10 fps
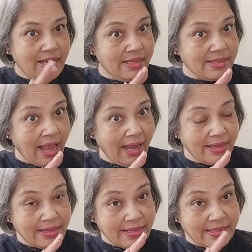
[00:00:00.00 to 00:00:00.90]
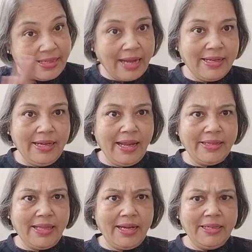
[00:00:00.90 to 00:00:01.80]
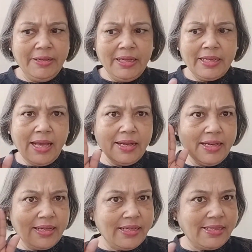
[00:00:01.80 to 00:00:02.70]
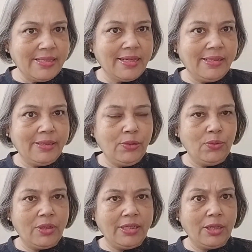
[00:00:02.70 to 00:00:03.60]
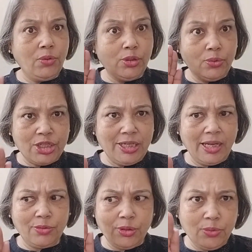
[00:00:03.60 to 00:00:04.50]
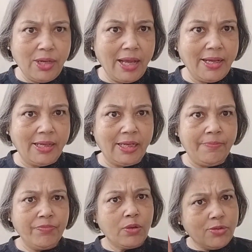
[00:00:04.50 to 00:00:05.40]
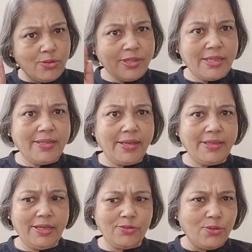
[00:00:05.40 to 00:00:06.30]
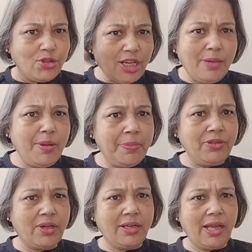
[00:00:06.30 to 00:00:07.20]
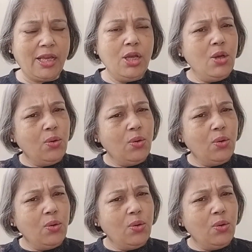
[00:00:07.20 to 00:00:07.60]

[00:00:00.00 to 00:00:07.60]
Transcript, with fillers: इट्स एग्जैक्टली लाइक दैट कि अगर किसी से गलती हो गई है कोई दोषी है कोई गुनाहगार है उसको सज़ा दी है उसको जेल में बंद रखा है